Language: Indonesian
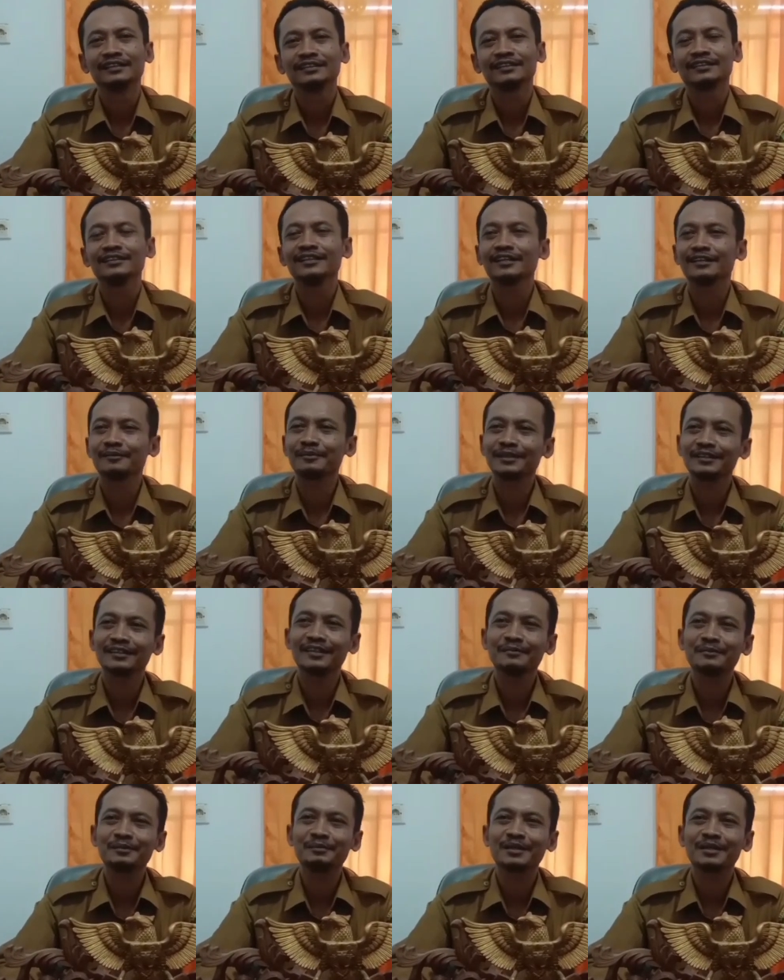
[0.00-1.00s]
Jadi harapan
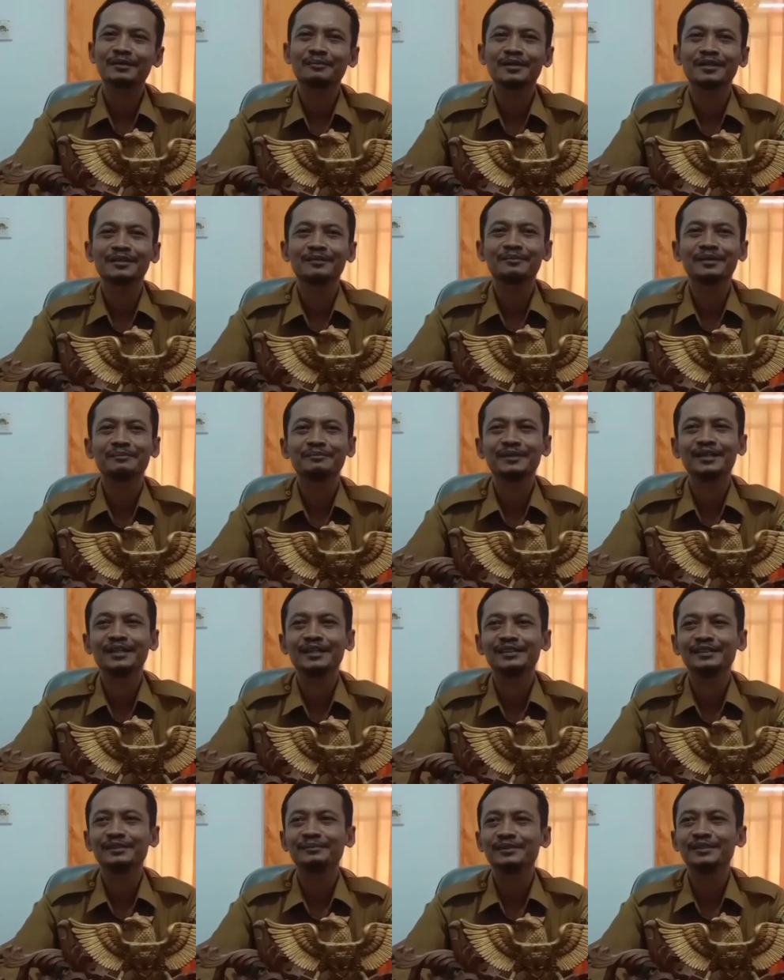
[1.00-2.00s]
kami bagaimana Pemda
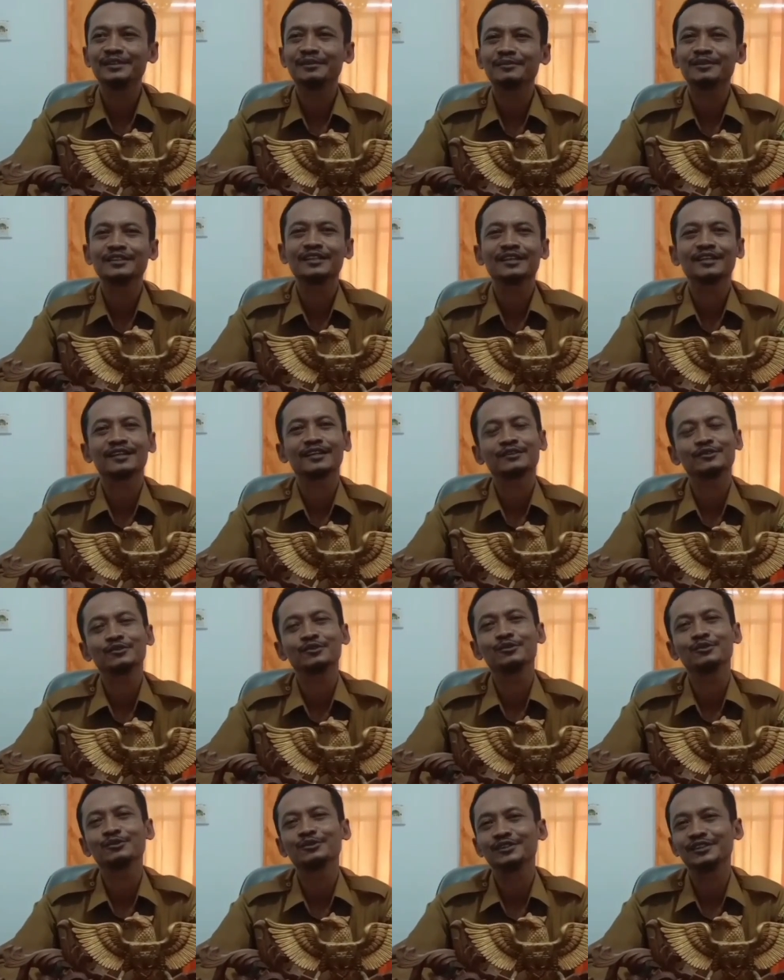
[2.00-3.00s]
ini bisa mencarikan
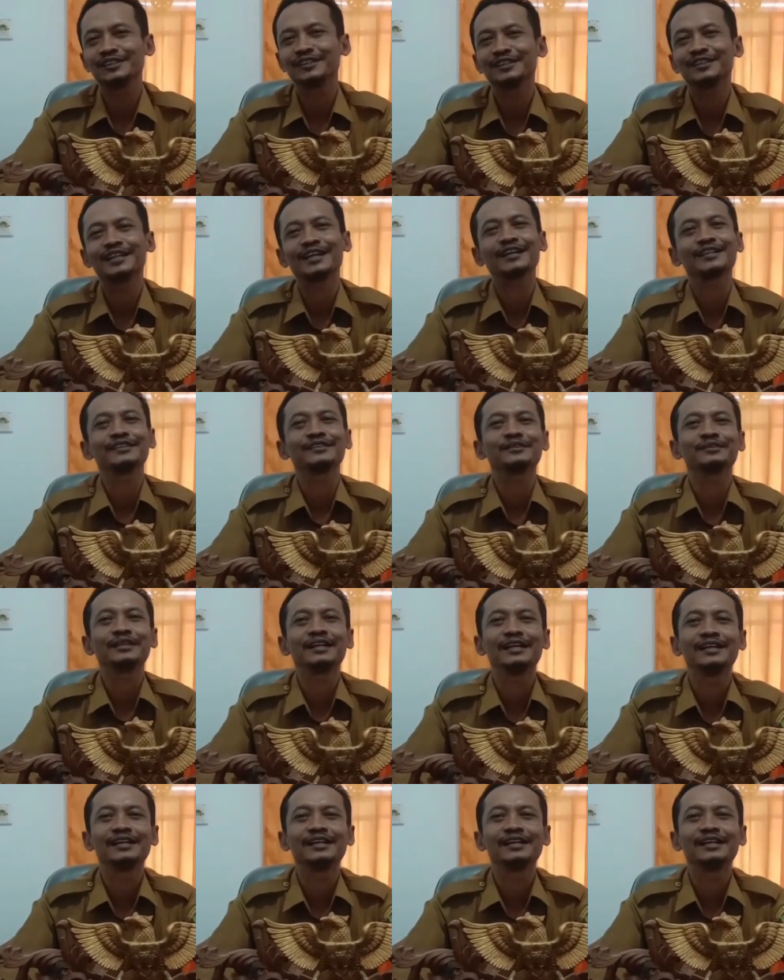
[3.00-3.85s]
solusi tentang itu.